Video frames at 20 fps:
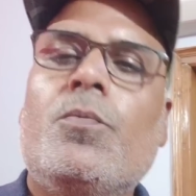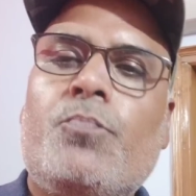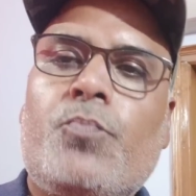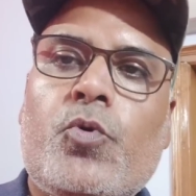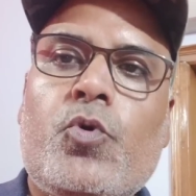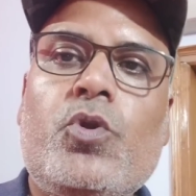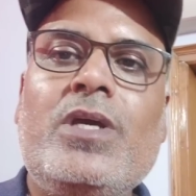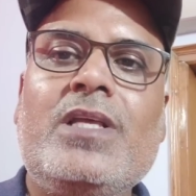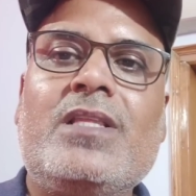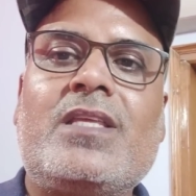
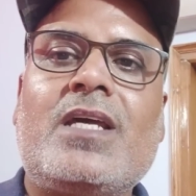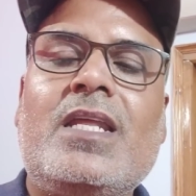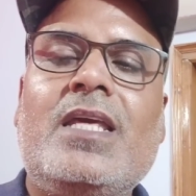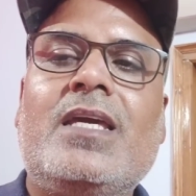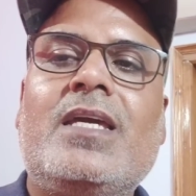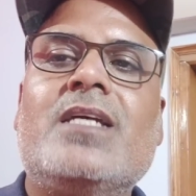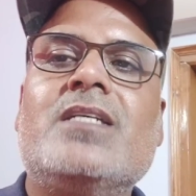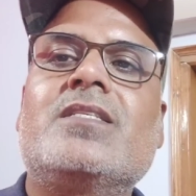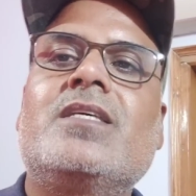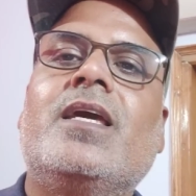पूरी
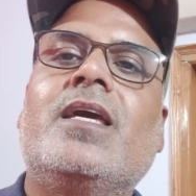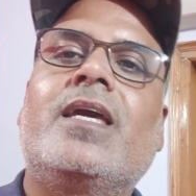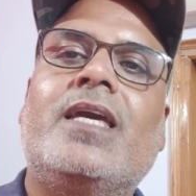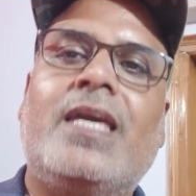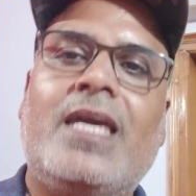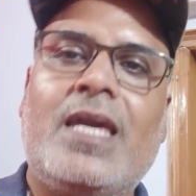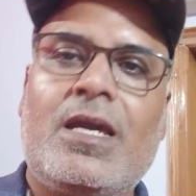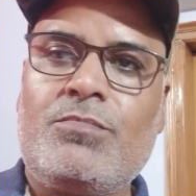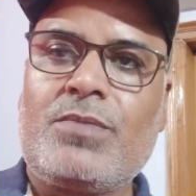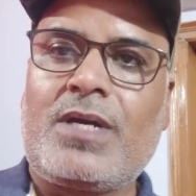तरीके से
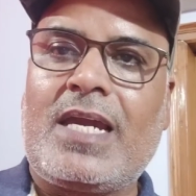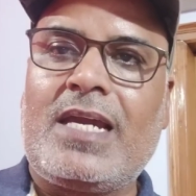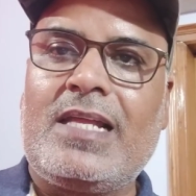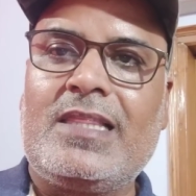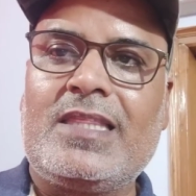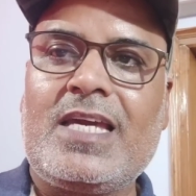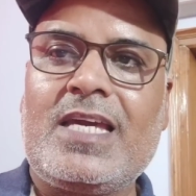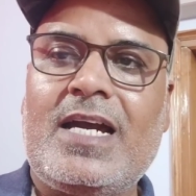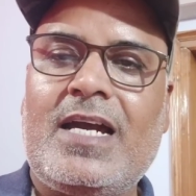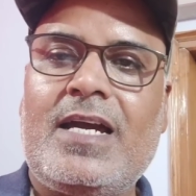गेम खेल
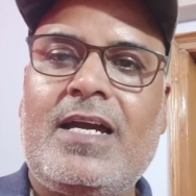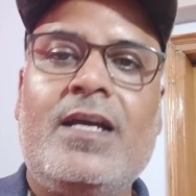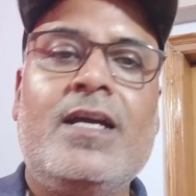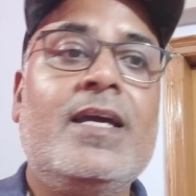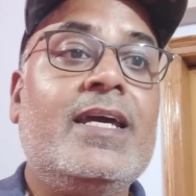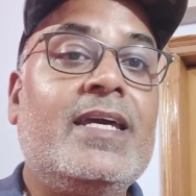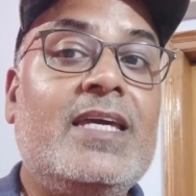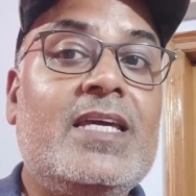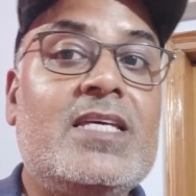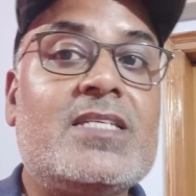दिया है
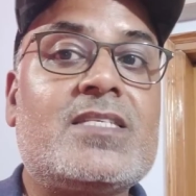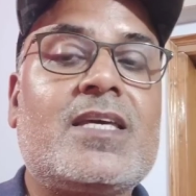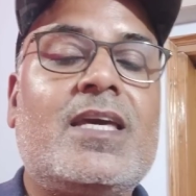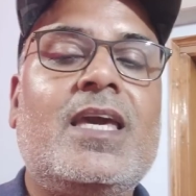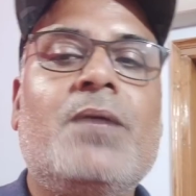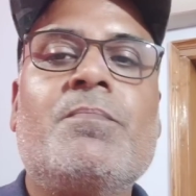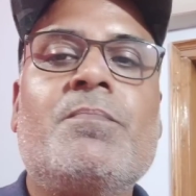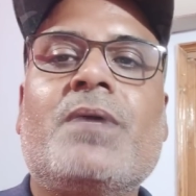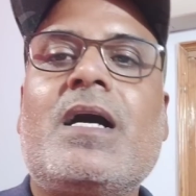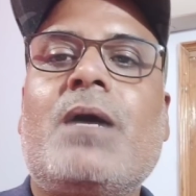इस
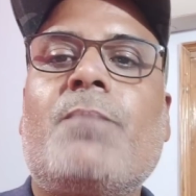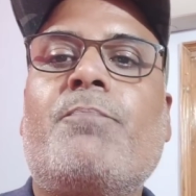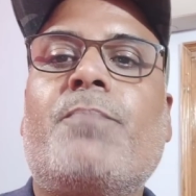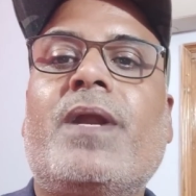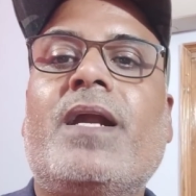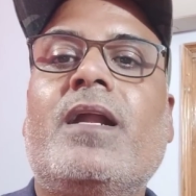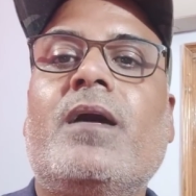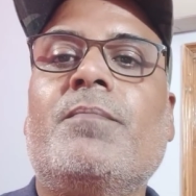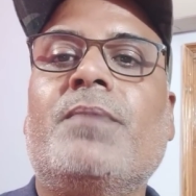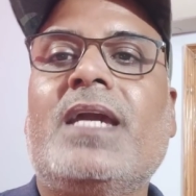गेम का
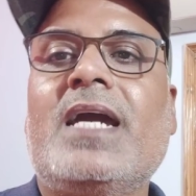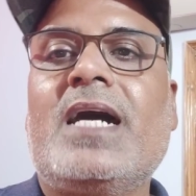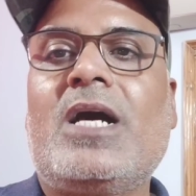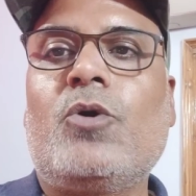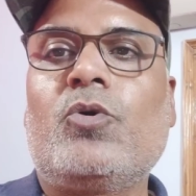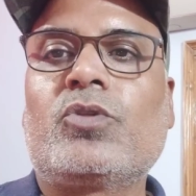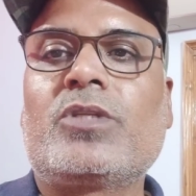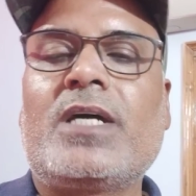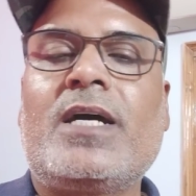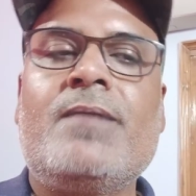परिणाम क्या
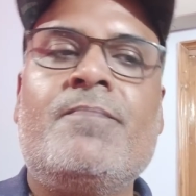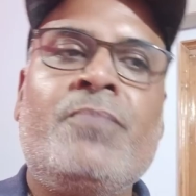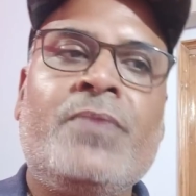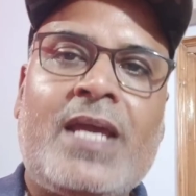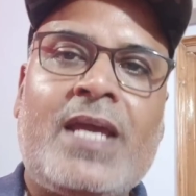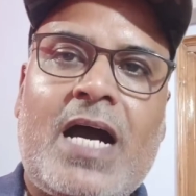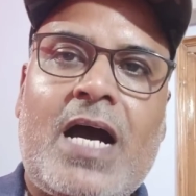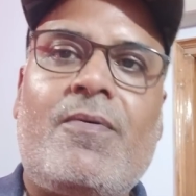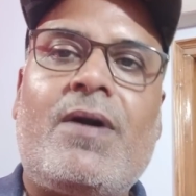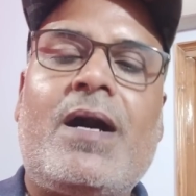होता है
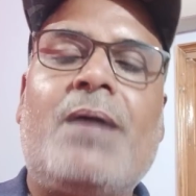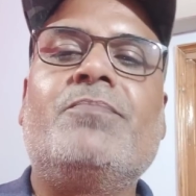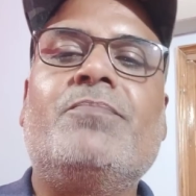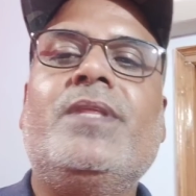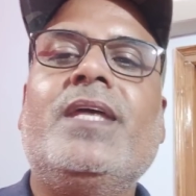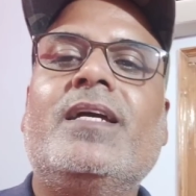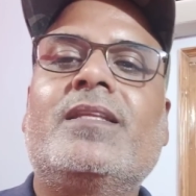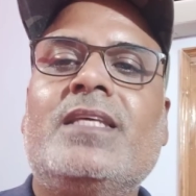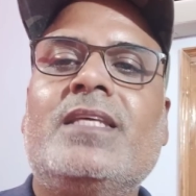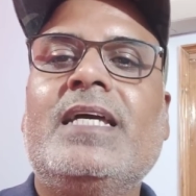अब आप
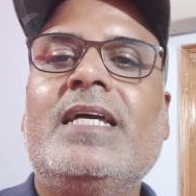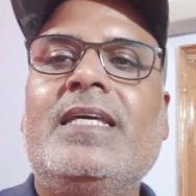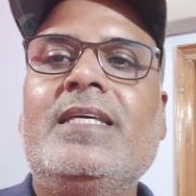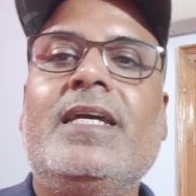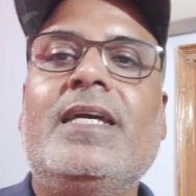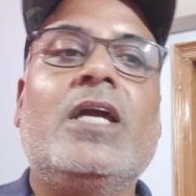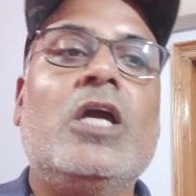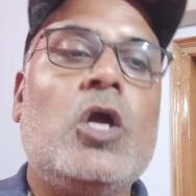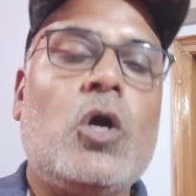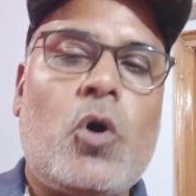देखते
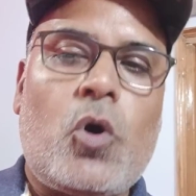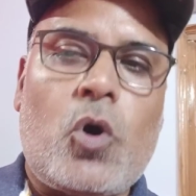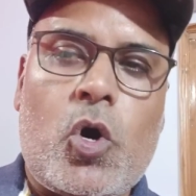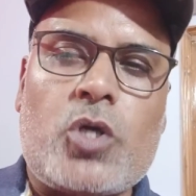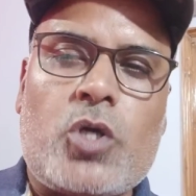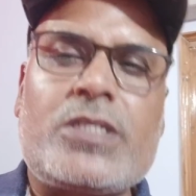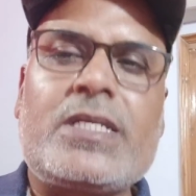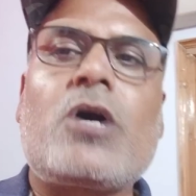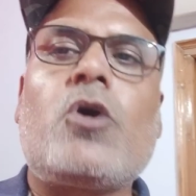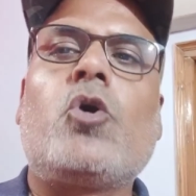जाइए
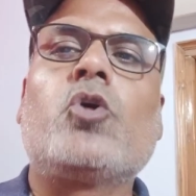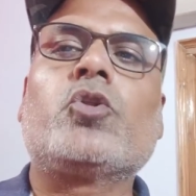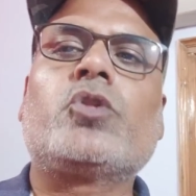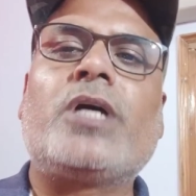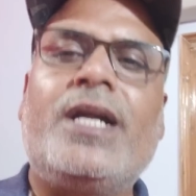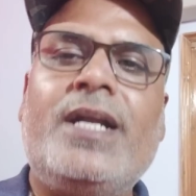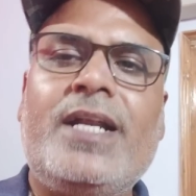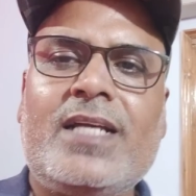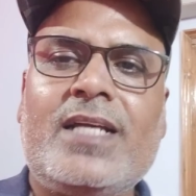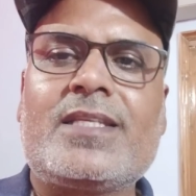और ज़रा
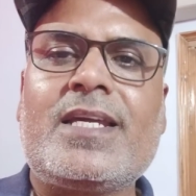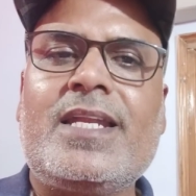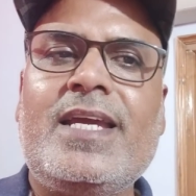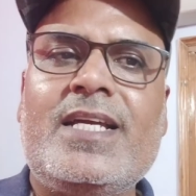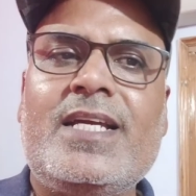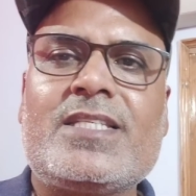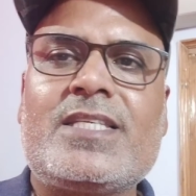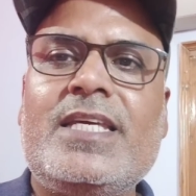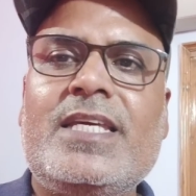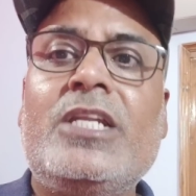ऑथेंटिक
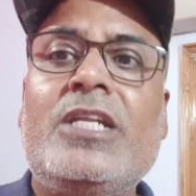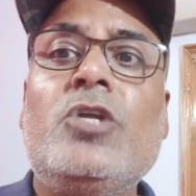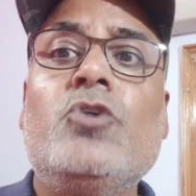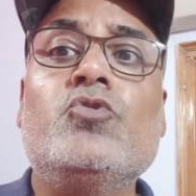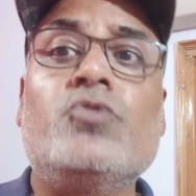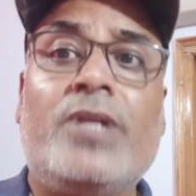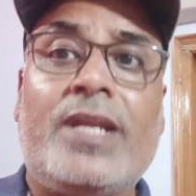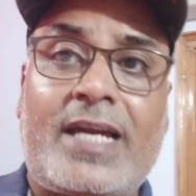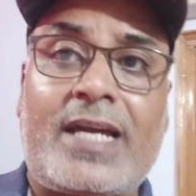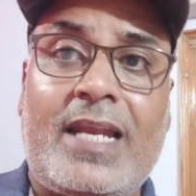तरीके से ये न्यूज
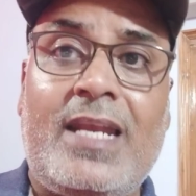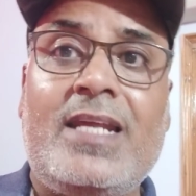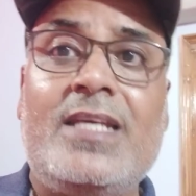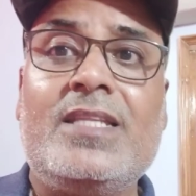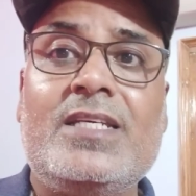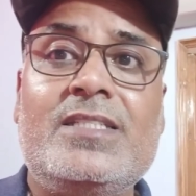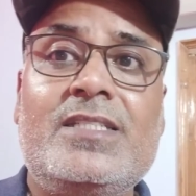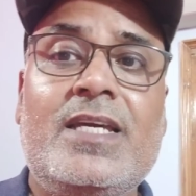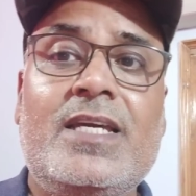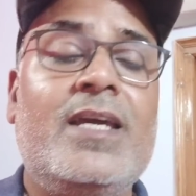निकलने
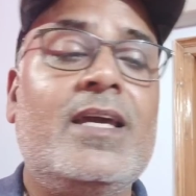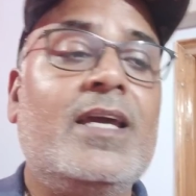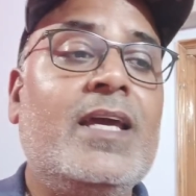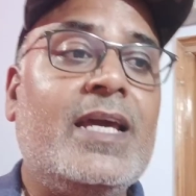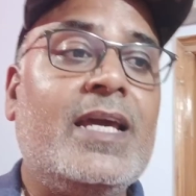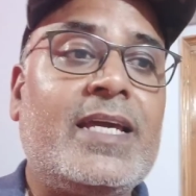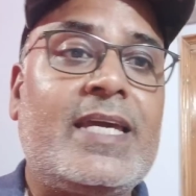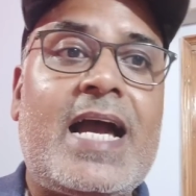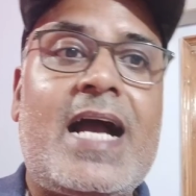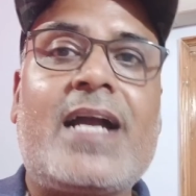दीजिए
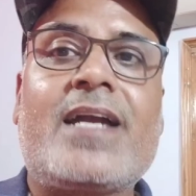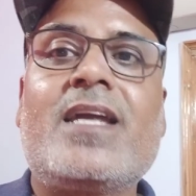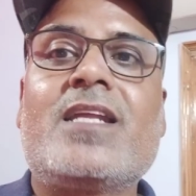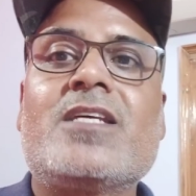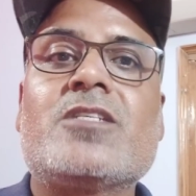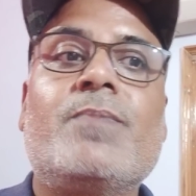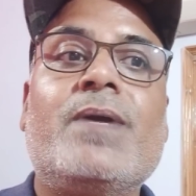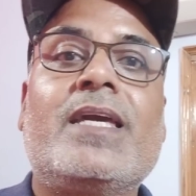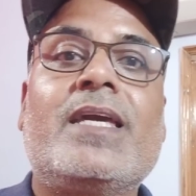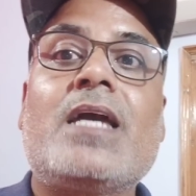कि आखिर
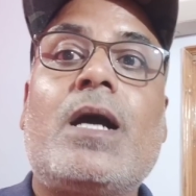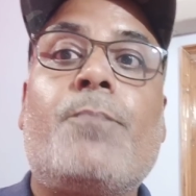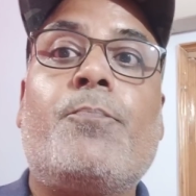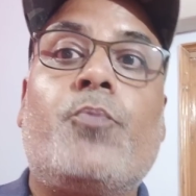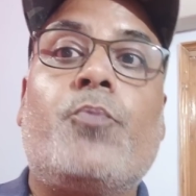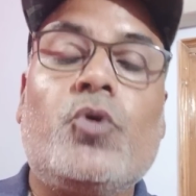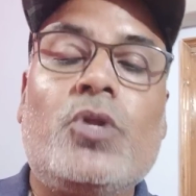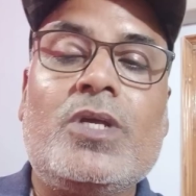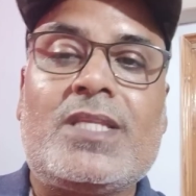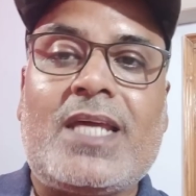इसमें क्या
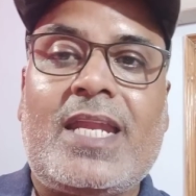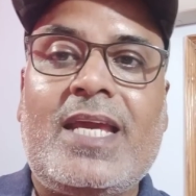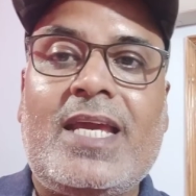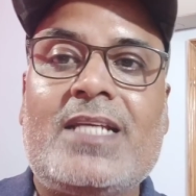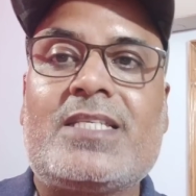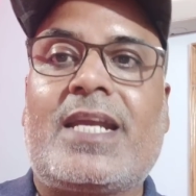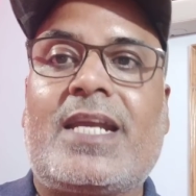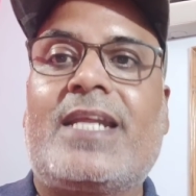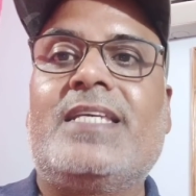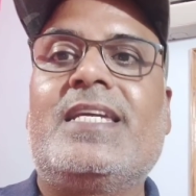पूरी
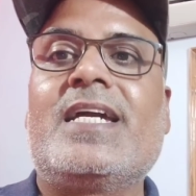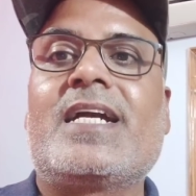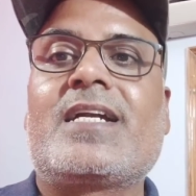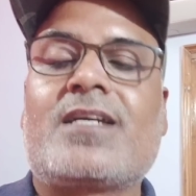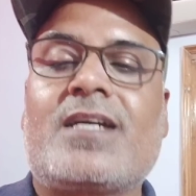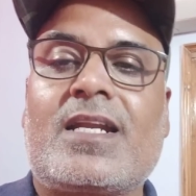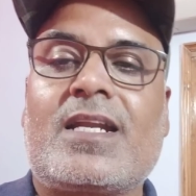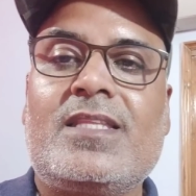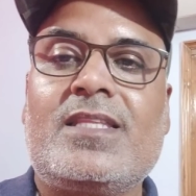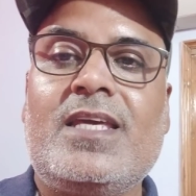तरीके से रिजेक्ट
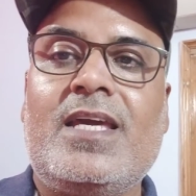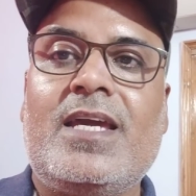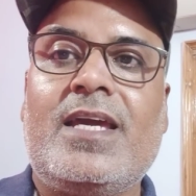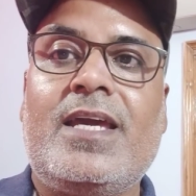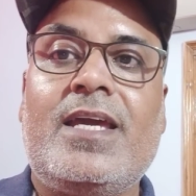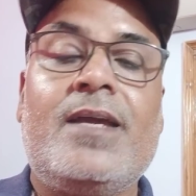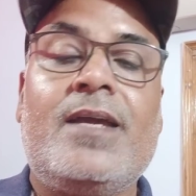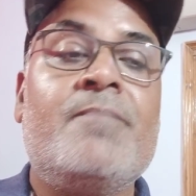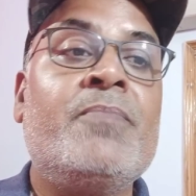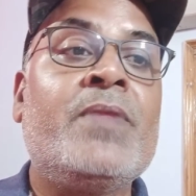कर दिए
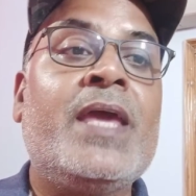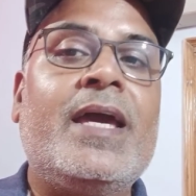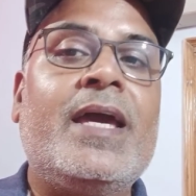हैं